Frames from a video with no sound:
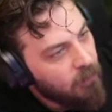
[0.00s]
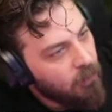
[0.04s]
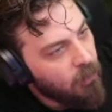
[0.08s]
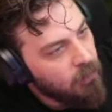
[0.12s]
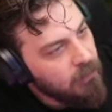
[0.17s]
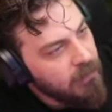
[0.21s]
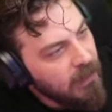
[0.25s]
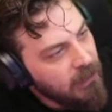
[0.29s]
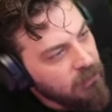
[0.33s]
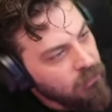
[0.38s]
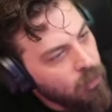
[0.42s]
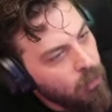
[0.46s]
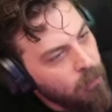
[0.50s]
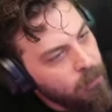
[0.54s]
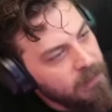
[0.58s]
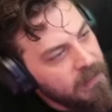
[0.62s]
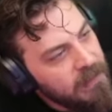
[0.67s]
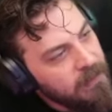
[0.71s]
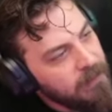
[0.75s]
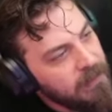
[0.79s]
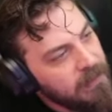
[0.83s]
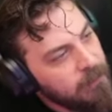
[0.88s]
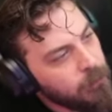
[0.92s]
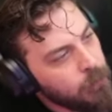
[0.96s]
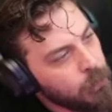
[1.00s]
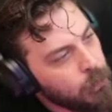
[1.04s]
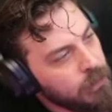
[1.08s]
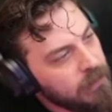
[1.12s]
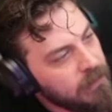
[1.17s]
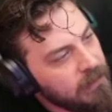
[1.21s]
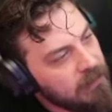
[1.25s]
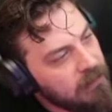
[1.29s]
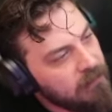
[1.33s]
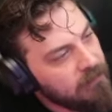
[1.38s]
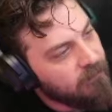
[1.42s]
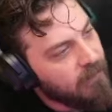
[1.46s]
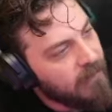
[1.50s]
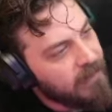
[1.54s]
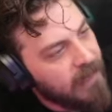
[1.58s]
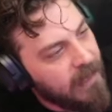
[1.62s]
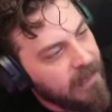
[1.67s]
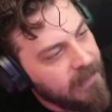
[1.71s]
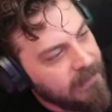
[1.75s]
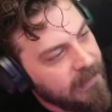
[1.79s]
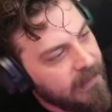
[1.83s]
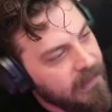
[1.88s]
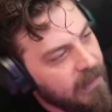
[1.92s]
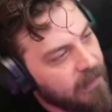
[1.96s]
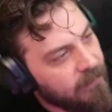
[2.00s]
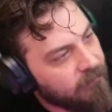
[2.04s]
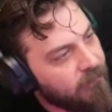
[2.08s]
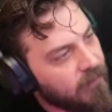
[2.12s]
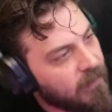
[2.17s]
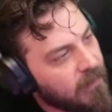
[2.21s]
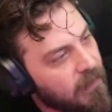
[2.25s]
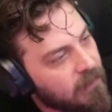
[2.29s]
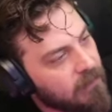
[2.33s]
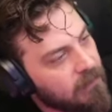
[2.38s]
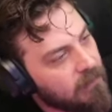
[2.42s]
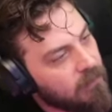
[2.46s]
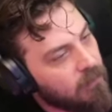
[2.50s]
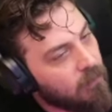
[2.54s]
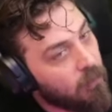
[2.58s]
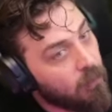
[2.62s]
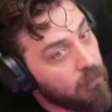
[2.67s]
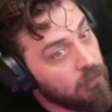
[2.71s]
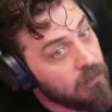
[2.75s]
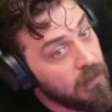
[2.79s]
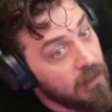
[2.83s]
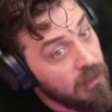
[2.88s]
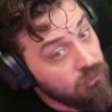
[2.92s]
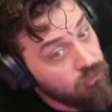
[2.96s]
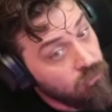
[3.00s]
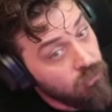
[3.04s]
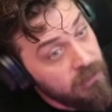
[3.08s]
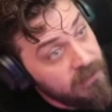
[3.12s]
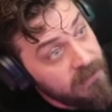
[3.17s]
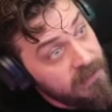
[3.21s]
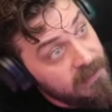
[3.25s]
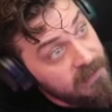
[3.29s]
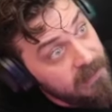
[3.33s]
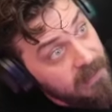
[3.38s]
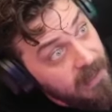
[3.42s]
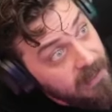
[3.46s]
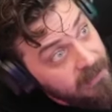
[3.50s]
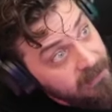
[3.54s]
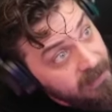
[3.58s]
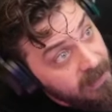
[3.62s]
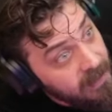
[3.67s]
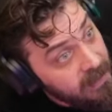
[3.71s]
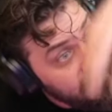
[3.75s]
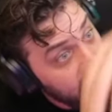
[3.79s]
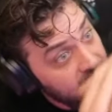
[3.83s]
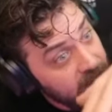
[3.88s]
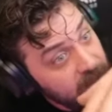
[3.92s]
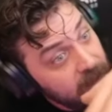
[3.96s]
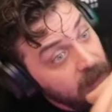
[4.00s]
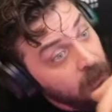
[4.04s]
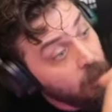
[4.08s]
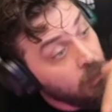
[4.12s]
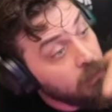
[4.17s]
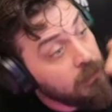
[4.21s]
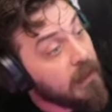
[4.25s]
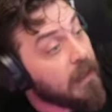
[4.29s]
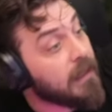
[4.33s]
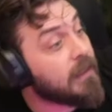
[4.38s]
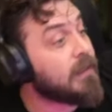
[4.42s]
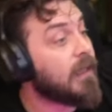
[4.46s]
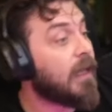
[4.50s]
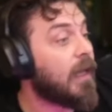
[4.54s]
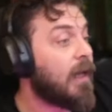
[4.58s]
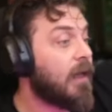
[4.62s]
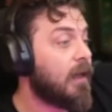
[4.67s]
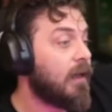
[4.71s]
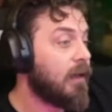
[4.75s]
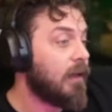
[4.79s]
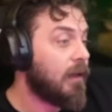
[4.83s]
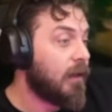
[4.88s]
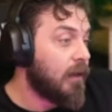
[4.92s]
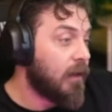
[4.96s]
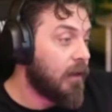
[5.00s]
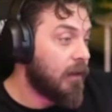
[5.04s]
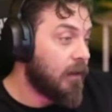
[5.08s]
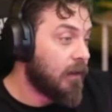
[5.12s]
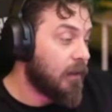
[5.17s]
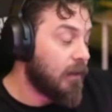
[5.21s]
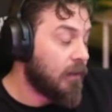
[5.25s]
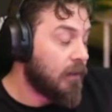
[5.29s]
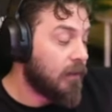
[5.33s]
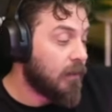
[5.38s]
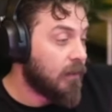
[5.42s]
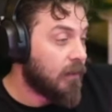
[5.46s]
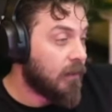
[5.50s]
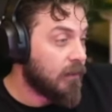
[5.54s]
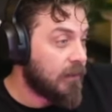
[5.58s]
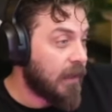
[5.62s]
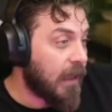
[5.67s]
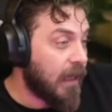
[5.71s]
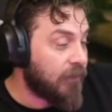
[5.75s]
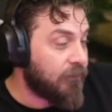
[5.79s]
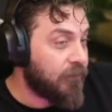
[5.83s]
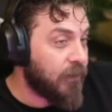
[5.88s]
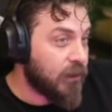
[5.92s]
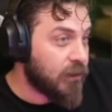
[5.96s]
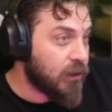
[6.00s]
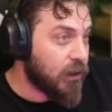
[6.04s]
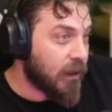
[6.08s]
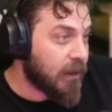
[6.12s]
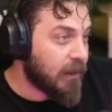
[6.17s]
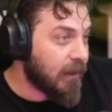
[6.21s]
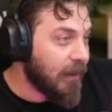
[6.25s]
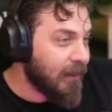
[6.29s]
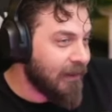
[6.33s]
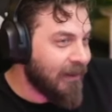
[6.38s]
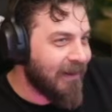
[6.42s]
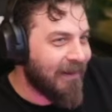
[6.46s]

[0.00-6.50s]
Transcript: Onlar son bir, bir buçuk yıldır var ergeler falan. Ondan sonra yeniler geldiğinde onlar da terfi edecekler.